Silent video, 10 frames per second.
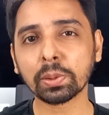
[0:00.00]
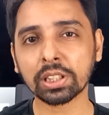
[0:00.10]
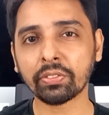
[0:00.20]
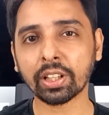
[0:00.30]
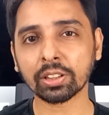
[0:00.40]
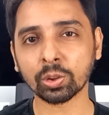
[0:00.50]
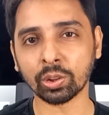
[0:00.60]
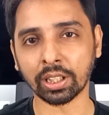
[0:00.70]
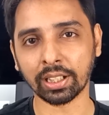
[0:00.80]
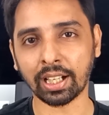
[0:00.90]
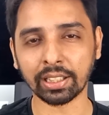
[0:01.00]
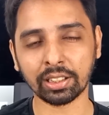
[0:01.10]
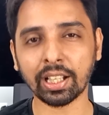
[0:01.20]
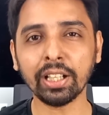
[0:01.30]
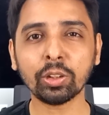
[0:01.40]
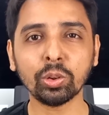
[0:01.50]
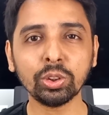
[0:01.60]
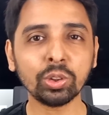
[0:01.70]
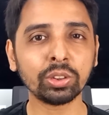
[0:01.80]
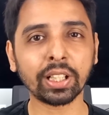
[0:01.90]
ஸ்பெசிஃபிக்காக சொல்லுங்கள் அது தாண்டி
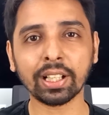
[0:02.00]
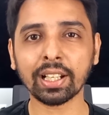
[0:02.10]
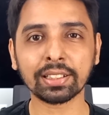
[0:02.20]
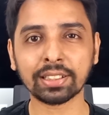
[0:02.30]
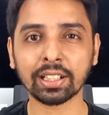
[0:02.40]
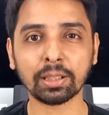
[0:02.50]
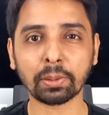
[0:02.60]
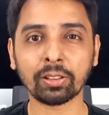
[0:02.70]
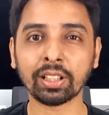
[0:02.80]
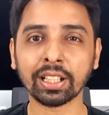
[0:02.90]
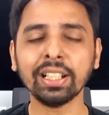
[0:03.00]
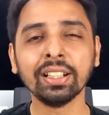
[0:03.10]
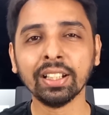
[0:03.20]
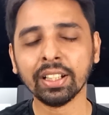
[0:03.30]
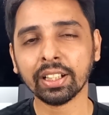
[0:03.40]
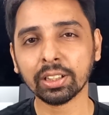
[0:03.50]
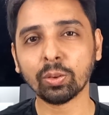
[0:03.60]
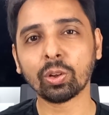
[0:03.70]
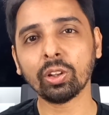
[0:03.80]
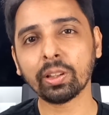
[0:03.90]
கொஞ்சம் ஜென்ரலாக இருந்தால் பரவாயில்லைங்க இது
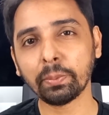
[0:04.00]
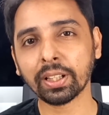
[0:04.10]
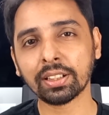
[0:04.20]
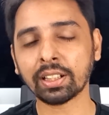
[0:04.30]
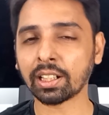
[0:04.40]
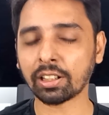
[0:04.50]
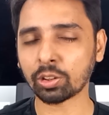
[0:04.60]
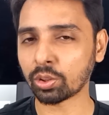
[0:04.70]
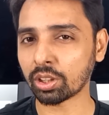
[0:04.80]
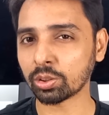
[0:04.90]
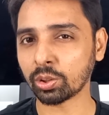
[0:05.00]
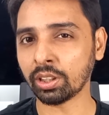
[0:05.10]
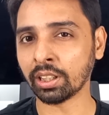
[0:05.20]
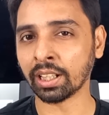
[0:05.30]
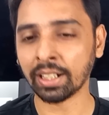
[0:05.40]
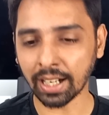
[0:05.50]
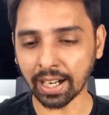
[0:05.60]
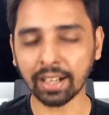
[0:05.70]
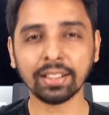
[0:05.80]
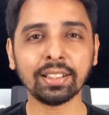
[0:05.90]
ஓரளவுக்கு இப்படி இருந்தால் நல்லா சொல்லிவிடுங்க
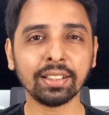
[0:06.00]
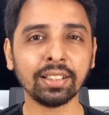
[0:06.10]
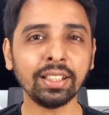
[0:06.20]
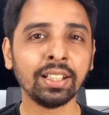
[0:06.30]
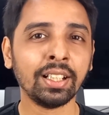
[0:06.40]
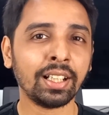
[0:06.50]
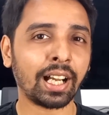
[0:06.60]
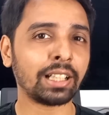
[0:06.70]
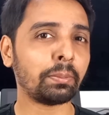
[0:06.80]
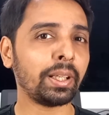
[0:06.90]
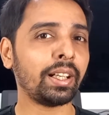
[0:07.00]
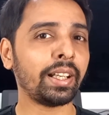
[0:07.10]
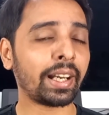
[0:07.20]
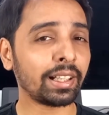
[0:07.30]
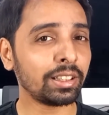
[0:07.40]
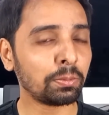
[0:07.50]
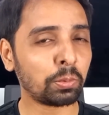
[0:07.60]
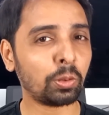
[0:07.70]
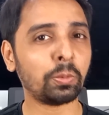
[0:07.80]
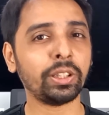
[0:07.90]
அடுத்தது அந்த மாதிரியான இடத்துக்கு
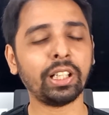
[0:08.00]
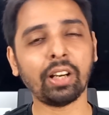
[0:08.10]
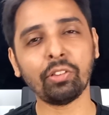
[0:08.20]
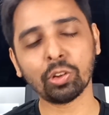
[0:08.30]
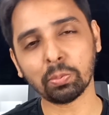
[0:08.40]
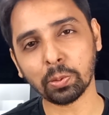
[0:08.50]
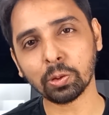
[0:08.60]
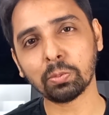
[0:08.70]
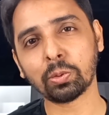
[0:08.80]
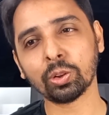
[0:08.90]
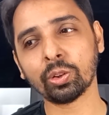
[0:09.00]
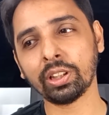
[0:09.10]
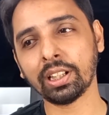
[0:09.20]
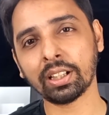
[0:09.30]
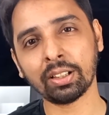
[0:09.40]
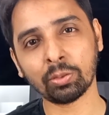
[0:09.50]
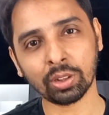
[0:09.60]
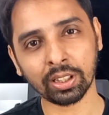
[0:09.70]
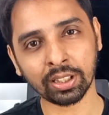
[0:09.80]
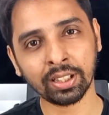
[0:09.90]
போகும்போது இன்டர்வியூக்கு போகும்போதோ இல்லை
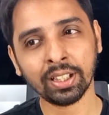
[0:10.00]
உங்களை